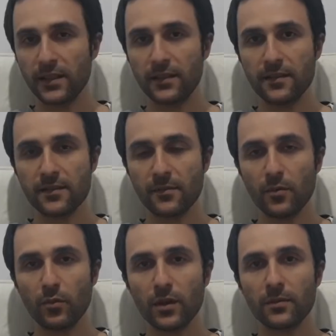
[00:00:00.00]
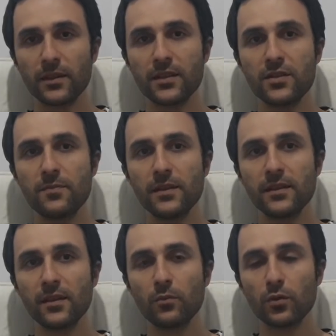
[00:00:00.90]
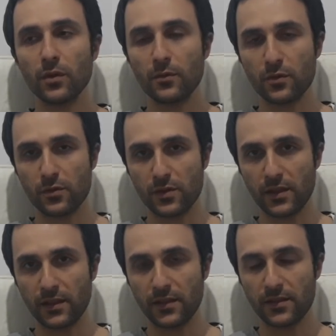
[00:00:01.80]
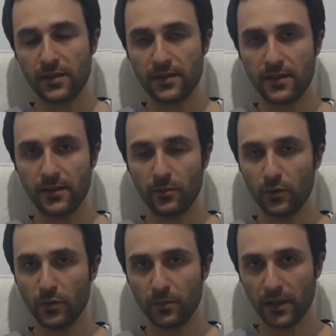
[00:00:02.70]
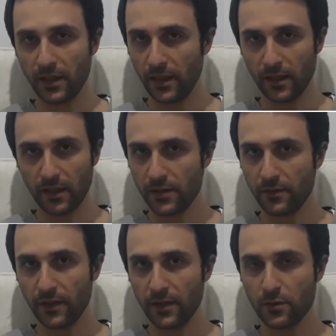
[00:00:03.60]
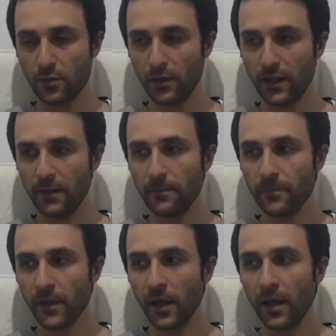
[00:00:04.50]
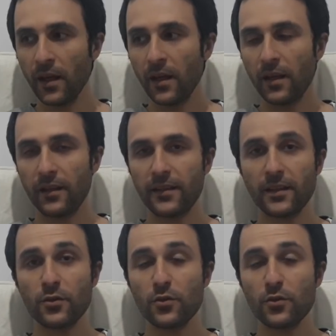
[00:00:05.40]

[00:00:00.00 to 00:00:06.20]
gittiğiniz zaman bu arabaların hiçbirinden bulamıyorsunuz arkadaşlar zaten. Bunu bir kere açık ve net söyleyelim. E, tek